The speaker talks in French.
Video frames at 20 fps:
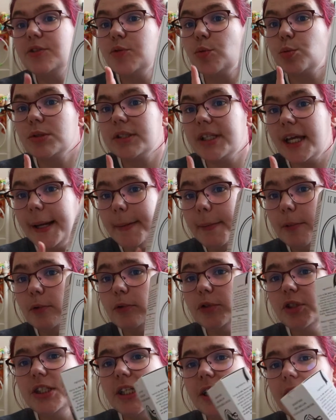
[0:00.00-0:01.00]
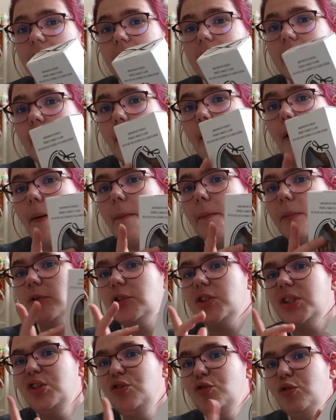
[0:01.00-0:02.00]
sont très bons, j'ai euh,
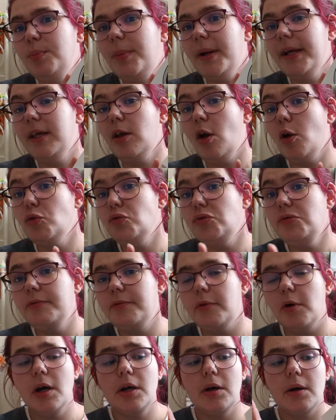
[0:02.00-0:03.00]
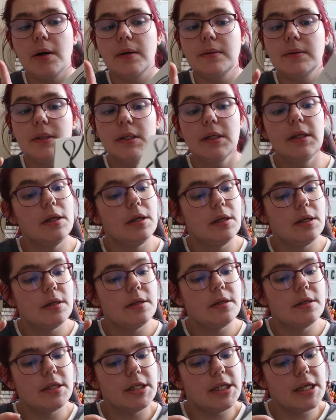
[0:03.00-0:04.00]
mangé tout le paquet en une fois quoi.
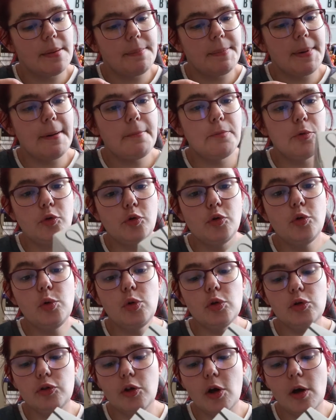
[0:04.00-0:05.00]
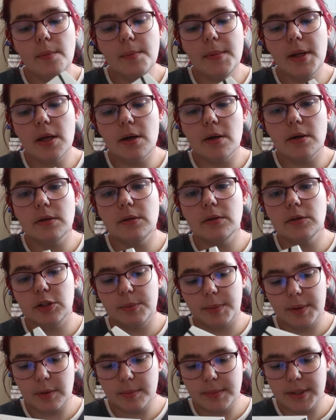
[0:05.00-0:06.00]
Il n'y a pas beaucoup dedans mais je sais
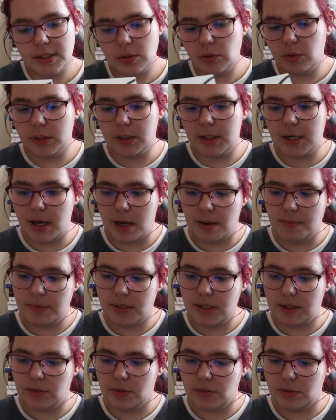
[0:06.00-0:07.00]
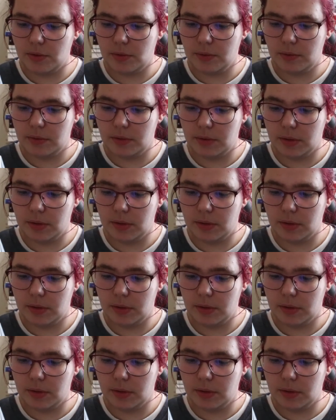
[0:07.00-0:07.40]
pas combien de grammes il y a dedans.